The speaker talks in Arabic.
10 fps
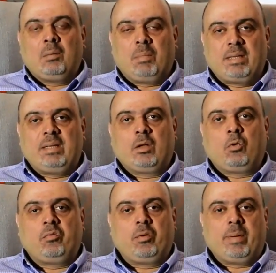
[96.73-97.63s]
بدنا
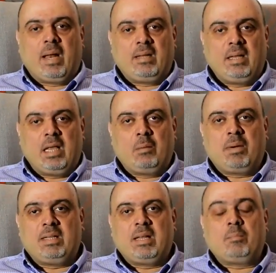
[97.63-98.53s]
يكون في بلديه
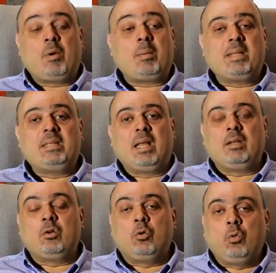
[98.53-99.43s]
بدنا ما بدنا
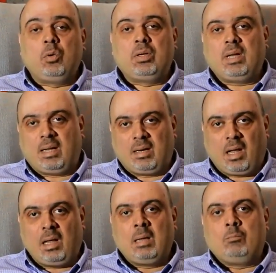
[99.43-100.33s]
نكون
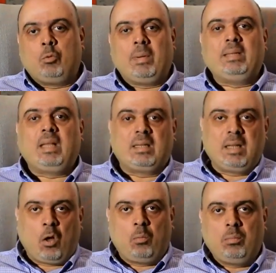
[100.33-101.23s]
نحن ممدد
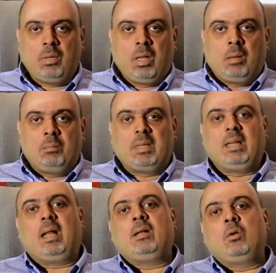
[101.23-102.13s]
لهم
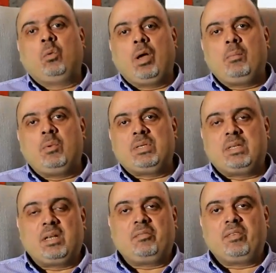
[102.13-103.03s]
مثل النواب
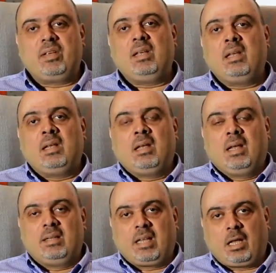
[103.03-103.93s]
ويصير في
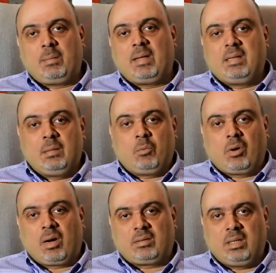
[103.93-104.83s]
انتخابات
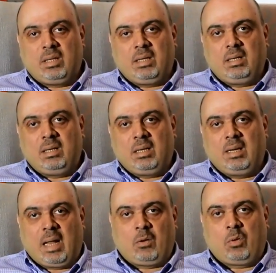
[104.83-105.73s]
ديمقراطيه
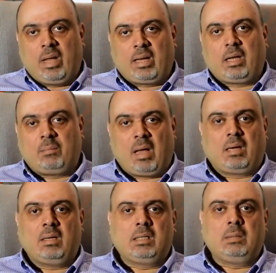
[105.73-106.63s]
لانه اخر
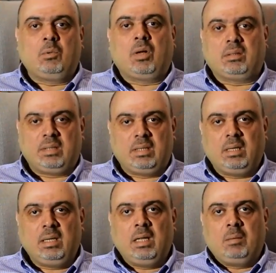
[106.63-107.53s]
معقل
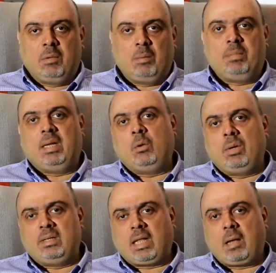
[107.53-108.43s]
للديمقراطيه بلبنان هو
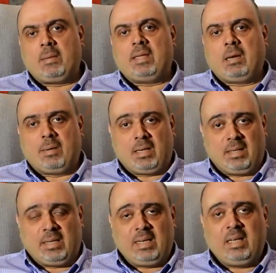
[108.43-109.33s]
الانتخابات
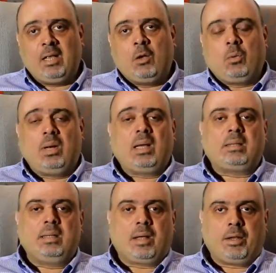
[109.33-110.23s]
البلديه
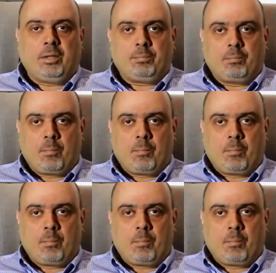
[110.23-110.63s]
والاختياريه.